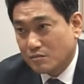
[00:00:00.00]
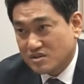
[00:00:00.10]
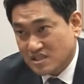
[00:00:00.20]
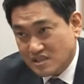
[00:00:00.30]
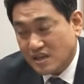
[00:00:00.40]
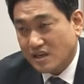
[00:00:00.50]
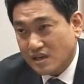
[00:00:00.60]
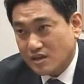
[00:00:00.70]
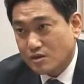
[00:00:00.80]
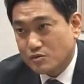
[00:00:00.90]
뭐 승계의
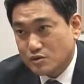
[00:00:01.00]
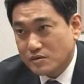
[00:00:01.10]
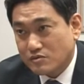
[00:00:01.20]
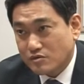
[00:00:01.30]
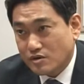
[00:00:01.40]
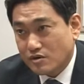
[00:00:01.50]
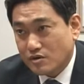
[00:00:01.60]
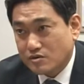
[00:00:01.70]
개념이 좀 있고요.